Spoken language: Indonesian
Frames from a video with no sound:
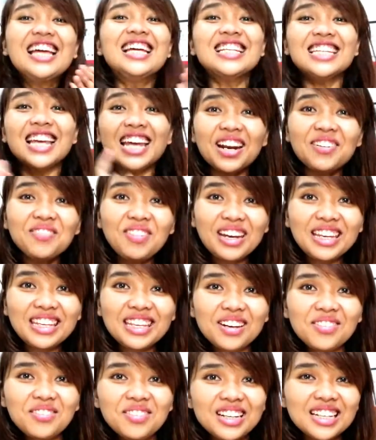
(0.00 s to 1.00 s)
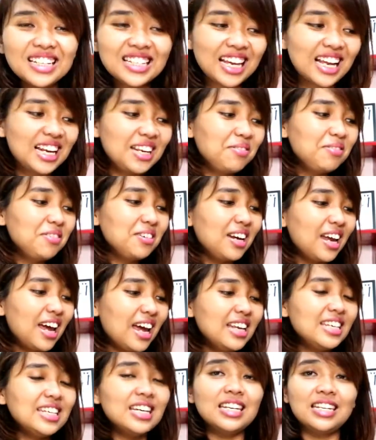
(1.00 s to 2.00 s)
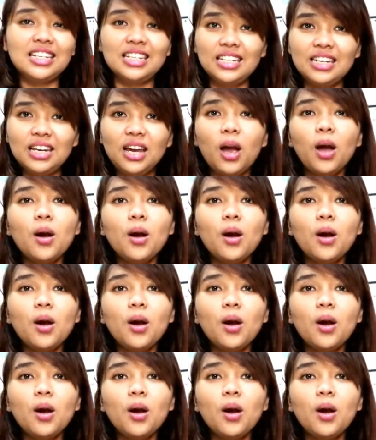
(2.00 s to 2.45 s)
Cara mainnya mudah sekali Bunda, jadi